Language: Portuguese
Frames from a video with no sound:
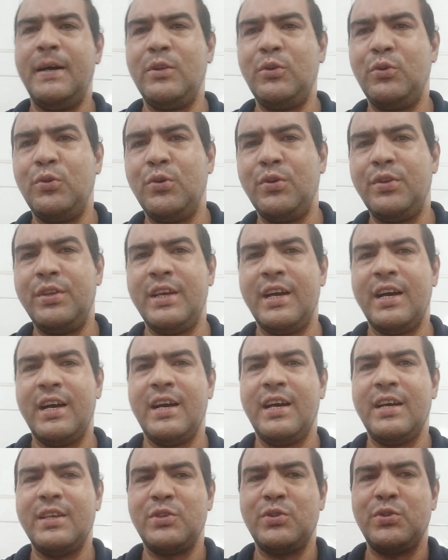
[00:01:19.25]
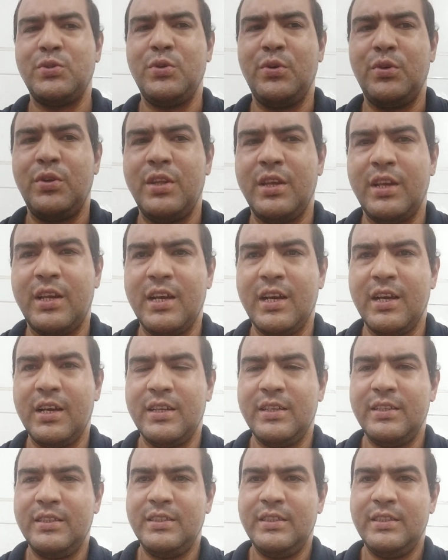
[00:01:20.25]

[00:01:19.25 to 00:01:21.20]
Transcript: Manoria Hassoreka.